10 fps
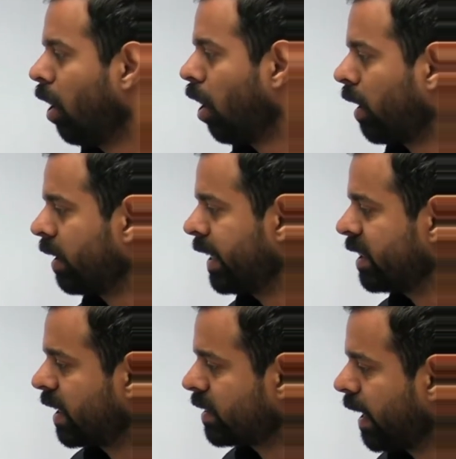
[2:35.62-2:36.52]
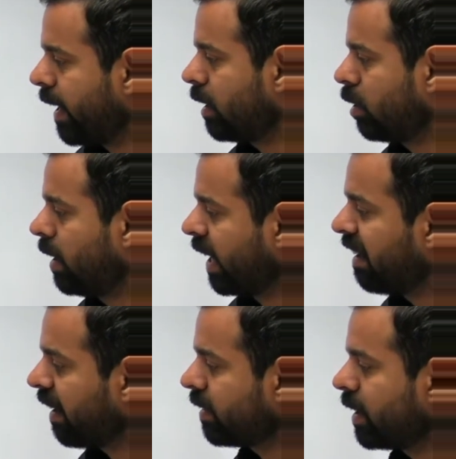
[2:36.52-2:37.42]
और देश के सारे
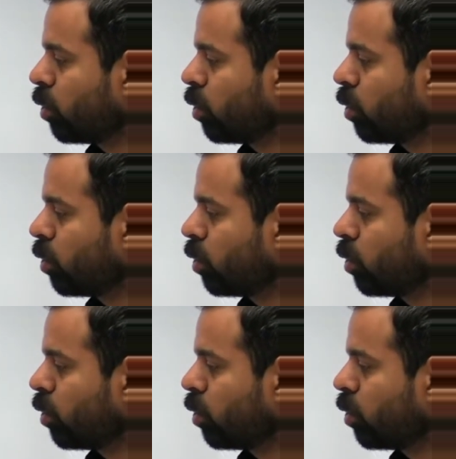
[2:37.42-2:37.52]
डिग्नेटरीज है